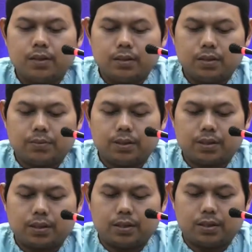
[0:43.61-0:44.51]
Jamaah
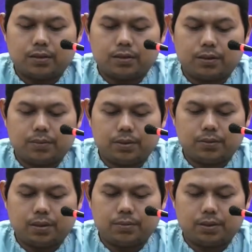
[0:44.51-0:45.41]
sekalian rahimani
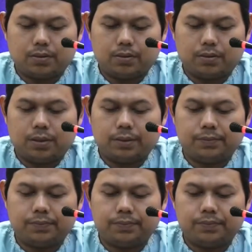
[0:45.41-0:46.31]
wa
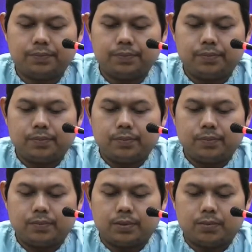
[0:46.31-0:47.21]
rahimakumullah.
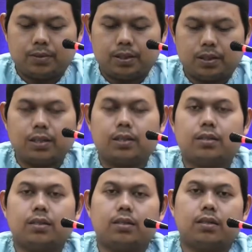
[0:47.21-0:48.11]
Mudah-mudahan kita
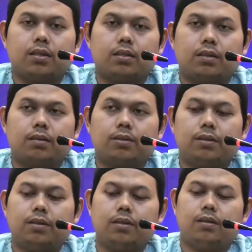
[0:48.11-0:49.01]
senantiasa
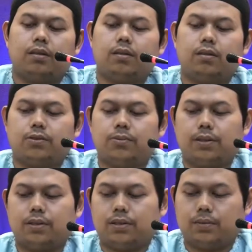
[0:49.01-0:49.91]
dirahmati oleh Allah
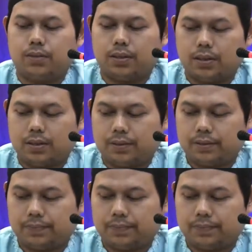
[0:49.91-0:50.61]
Subhanahu wa taala.